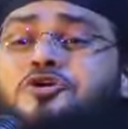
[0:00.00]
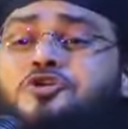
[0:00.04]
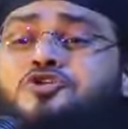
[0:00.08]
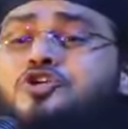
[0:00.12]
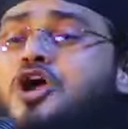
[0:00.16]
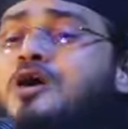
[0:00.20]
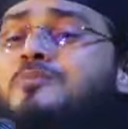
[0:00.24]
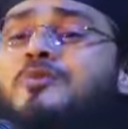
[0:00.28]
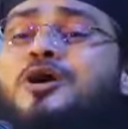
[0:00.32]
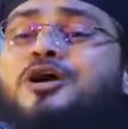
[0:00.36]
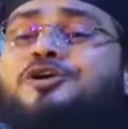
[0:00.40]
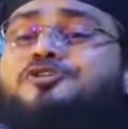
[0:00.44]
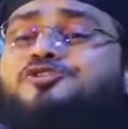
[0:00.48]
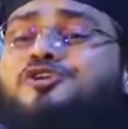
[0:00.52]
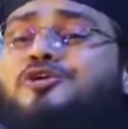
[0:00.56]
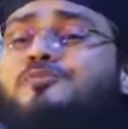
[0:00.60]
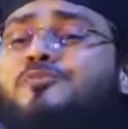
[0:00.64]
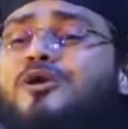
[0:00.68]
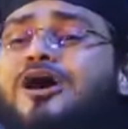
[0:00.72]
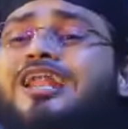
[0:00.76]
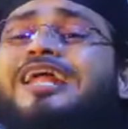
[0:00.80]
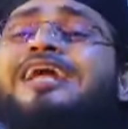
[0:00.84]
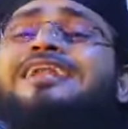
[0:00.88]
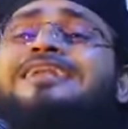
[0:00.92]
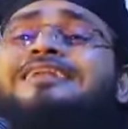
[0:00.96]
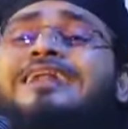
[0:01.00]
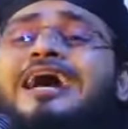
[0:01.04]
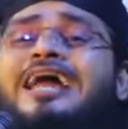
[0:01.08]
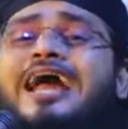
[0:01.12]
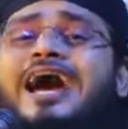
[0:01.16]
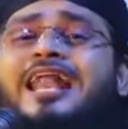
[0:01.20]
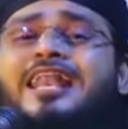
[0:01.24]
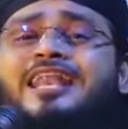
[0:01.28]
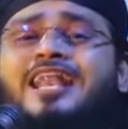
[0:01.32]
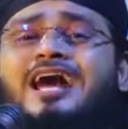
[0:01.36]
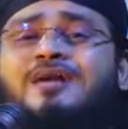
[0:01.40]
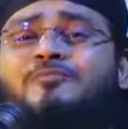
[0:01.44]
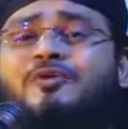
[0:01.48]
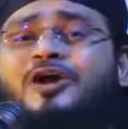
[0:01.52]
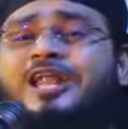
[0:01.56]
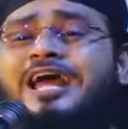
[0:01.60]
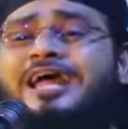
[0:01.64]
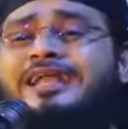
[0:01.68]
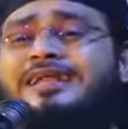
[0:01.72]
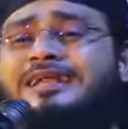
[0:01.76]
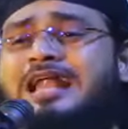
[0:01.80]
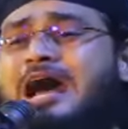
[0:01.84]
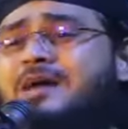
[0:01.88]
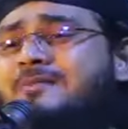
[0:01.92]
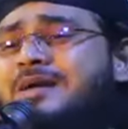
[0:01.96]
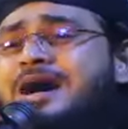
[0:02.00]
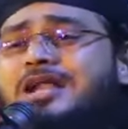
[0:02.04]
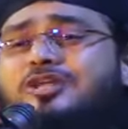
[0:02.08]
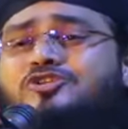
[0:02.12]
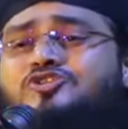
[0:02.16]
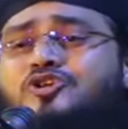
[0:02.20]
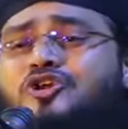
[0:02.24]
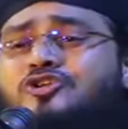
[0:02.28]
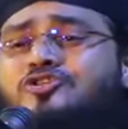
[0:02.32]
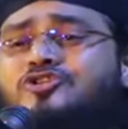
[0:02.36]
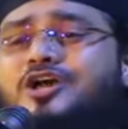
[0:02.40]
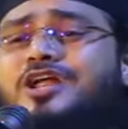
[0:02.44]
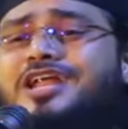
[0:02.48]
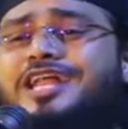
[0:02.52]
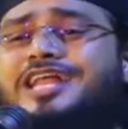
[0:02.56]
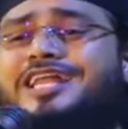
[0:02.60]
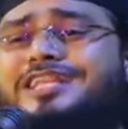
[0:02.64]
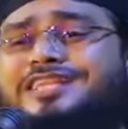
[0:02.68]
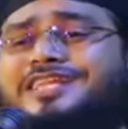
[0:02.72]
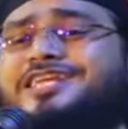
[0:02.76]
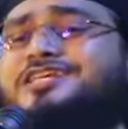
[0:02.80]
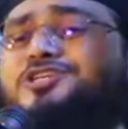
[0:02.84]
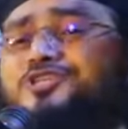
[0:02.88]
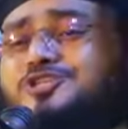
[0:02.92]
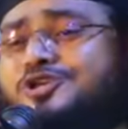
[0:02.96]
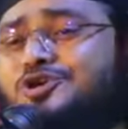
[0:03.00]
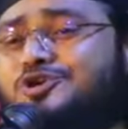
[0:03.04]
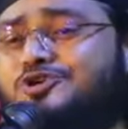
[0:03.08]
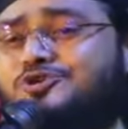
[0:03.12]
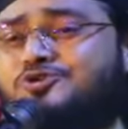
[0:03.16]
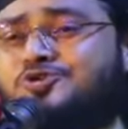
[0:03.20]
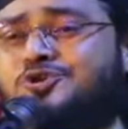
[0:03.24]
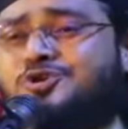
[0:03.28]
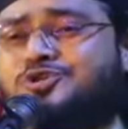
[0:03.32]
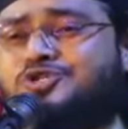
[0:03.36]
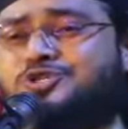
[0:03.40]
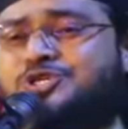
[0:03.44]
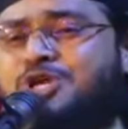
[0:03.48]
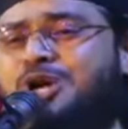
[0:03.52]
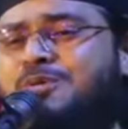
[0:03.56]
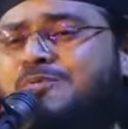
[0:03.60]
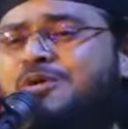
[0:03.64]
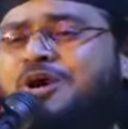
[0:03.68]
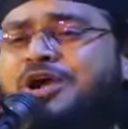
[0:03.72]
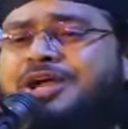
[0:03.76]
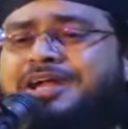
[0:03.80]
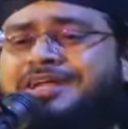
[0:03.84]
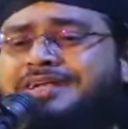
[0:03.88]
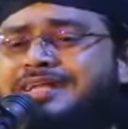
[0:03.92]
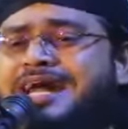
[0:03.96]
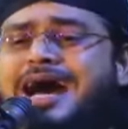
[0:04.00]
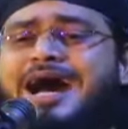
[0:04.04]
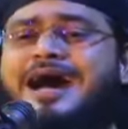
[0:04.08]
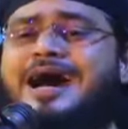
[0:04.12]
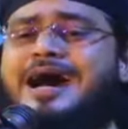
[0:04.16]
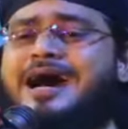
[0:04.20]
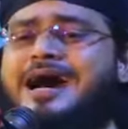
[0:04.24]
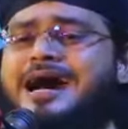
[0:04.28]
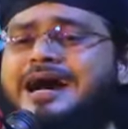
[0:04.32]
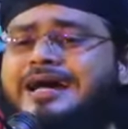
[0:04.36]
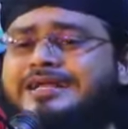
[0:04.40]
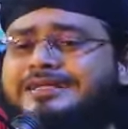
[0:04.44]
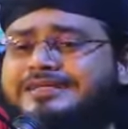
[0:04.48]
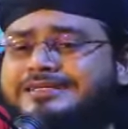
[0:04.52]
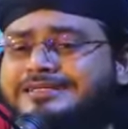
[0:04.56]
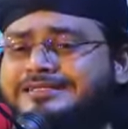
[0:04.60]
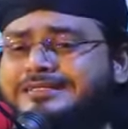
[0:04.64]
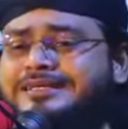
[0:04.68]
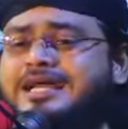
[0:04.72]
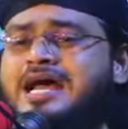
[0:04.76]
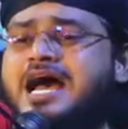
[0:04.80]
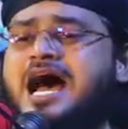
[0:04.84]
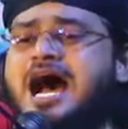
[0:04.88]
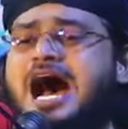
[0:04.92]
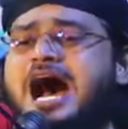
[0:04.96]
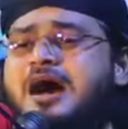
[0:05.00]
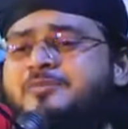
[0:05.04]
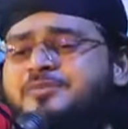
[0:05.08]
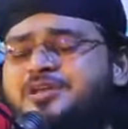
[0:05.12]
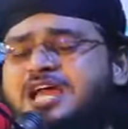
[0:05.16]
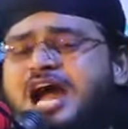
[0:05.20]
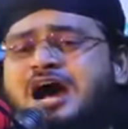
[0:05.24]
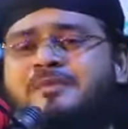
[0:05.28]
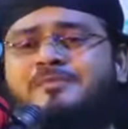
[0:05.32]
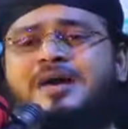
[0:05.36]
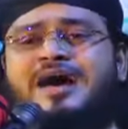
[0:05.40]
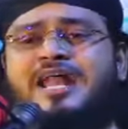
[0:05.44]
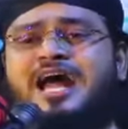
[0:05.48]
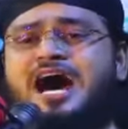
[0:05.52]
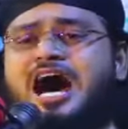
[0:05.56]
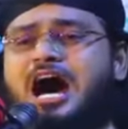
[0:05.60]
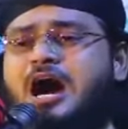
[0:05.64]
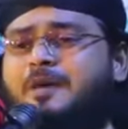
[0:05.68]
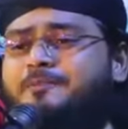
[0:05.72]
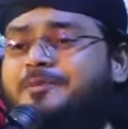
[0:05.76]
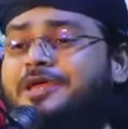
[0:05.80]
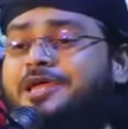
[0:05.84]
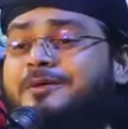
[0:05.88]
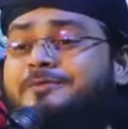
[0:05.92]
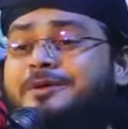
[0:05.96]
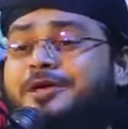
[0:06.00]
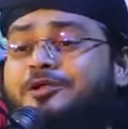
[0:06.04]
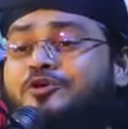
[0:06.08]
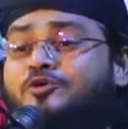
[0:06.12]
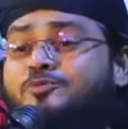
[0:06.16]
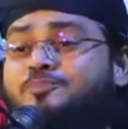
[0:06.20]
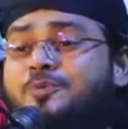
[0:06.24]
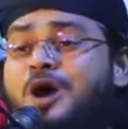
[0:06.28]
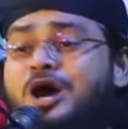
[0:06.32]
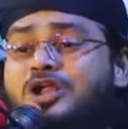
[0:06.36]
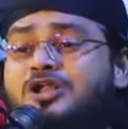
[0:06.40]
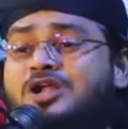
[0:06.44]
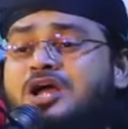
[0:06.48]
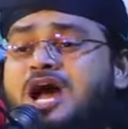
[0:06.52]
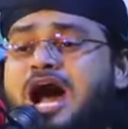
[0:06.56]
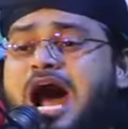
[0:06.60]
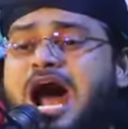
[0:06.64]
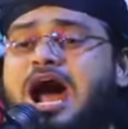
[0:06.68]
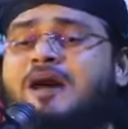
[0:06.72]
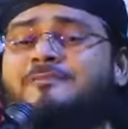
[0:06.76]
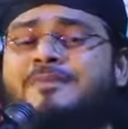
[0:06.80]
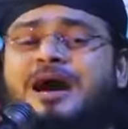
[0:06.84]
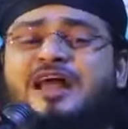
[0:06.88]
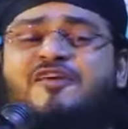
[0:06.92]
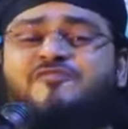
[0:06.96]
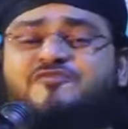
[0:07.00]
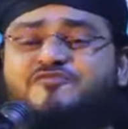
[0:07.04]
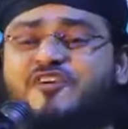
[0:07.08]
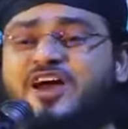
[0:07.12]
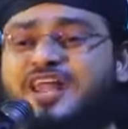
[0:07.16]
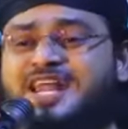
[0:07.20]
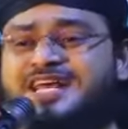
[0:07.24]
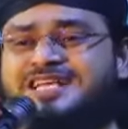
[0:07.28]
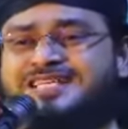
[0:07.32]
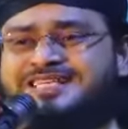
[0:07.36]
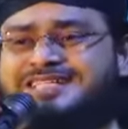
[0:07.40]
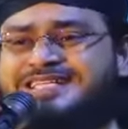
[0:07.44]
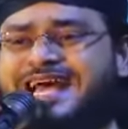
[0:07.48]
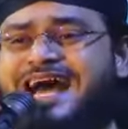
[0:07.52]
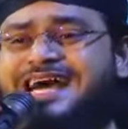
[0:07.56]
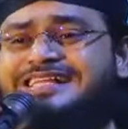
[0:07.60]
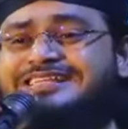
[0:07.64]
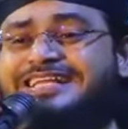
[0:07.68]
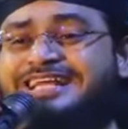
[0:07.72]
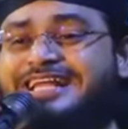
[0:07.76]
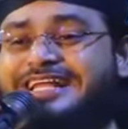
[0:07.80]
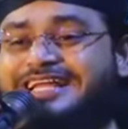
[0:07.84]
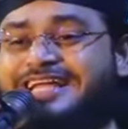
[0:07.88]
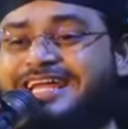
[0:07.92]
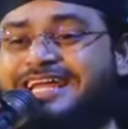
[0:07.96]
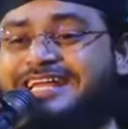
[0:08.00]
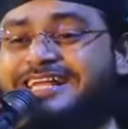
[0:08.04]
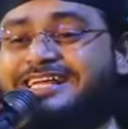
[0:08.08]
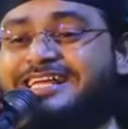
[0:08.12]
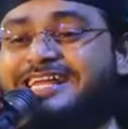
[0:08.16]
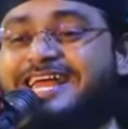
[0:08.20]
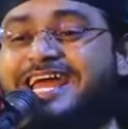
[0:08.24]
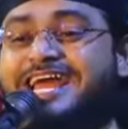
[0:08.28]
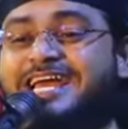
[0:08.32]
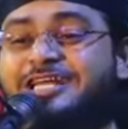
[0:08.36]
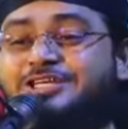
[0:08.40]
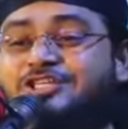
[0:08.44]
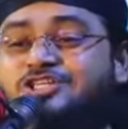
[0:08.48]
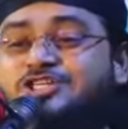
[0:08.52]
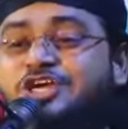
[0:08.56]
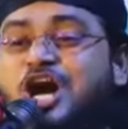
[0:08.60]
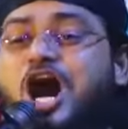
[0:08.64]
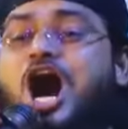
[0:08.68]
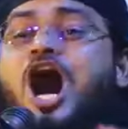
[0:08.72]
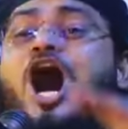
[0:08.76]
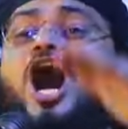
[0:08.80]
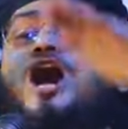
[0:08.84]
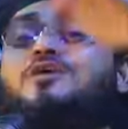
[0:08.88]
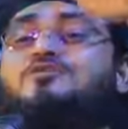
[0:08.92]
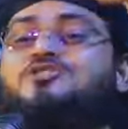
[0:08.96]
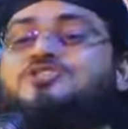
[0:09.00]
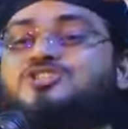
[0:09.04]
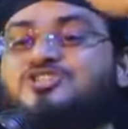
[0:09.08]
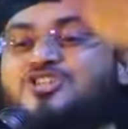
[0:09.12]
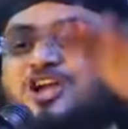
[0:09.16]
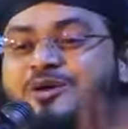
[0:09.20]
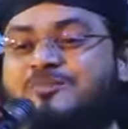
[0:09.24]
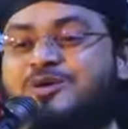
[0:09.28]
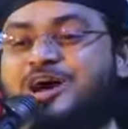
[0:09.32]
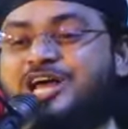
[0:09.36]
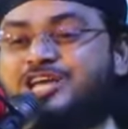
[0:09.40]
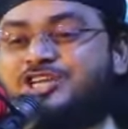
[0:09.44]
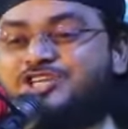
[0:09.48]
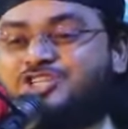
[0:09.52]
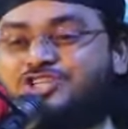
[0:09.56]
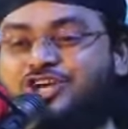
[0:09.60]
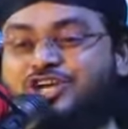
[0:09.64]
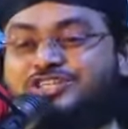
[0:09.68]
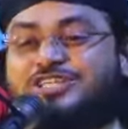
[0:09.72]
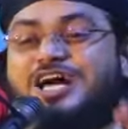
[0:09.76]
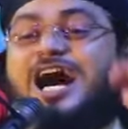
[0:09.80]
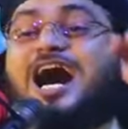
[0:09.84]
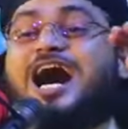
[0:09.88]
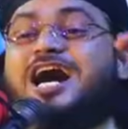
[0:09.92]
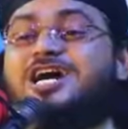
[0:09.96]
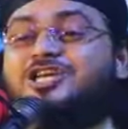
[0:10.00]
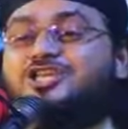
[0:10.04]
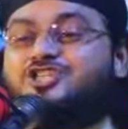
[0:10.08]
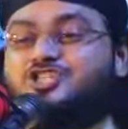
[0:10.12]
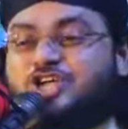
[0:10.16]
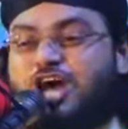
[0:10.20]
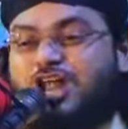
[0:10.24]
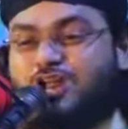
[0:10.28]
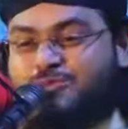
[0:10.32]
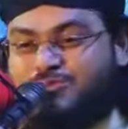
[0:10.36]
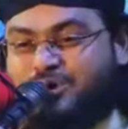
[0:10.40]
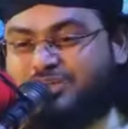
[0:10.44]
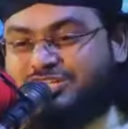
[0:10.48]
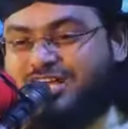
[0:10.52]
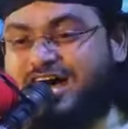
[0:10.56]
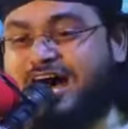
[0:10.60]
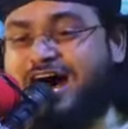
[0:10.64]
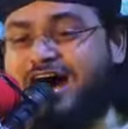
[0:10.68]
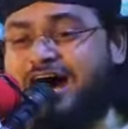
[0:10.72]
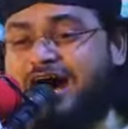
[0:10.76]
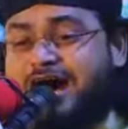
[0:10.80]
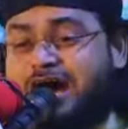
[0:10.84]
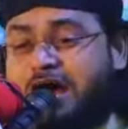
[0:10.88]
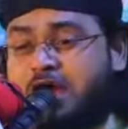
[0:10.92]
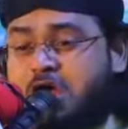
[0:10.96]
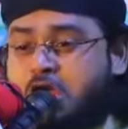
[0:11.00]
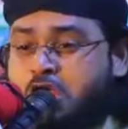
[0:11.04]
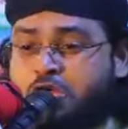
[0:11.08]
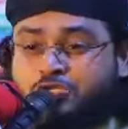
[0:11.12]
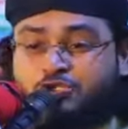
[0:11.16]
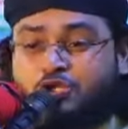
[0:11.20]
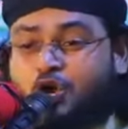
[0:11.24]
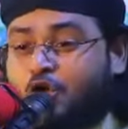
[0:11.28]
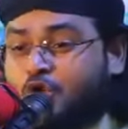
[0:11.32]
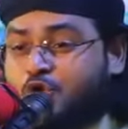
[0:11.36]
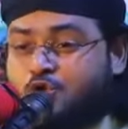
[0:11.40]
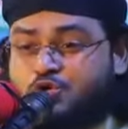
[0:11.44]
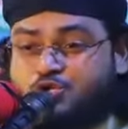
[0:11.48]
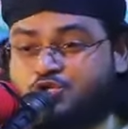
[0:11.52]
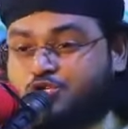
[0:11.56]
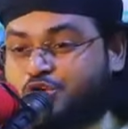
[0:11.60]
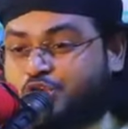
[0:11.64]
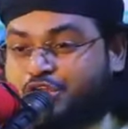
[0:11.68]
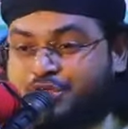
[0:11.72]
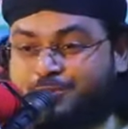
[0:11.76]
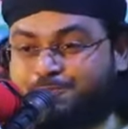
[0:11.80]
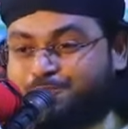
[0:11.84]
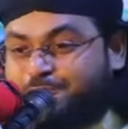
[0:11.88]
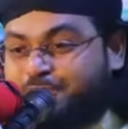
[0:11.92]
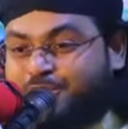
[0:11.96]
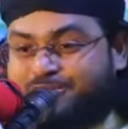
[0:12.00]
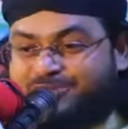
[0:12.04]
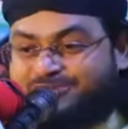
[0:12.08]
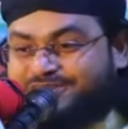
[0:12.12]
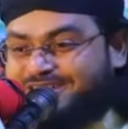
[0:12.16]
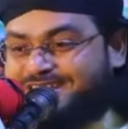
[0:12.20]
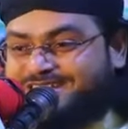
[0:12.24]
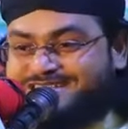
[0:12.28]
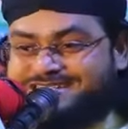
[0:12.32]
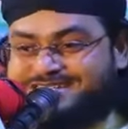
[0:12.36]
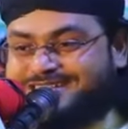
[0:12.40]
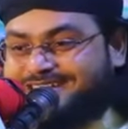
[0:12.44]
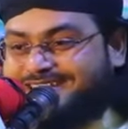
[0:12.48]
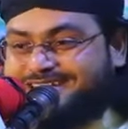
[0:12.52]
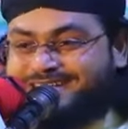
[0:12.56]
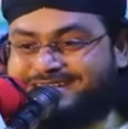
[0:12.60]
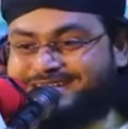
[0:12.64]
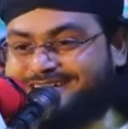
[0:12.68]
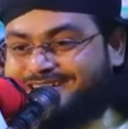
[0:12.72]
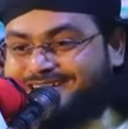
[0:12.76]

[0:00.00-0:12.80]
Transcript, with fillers: সময় তো বলেন নাই আল্লাহ বলেন আমার জন্য নির্দিষ্ট কোনো সময় নাই আমি আমার হাবিবের উপর আমার ফেরেস্তাদেরকে নিয়ে সব সময় সদা সর্বদা দরুদ শরীফ পড়তেছি